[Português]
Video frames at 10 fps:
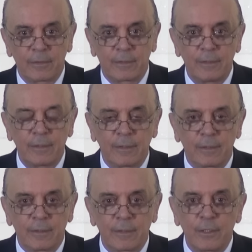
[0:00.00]
que
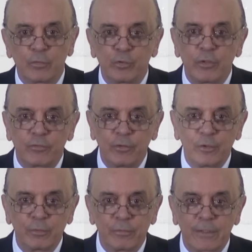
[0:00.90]
quis o
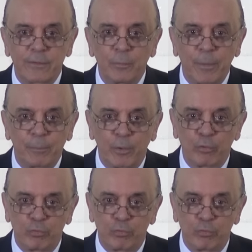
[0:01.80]
destino, vai ter um papel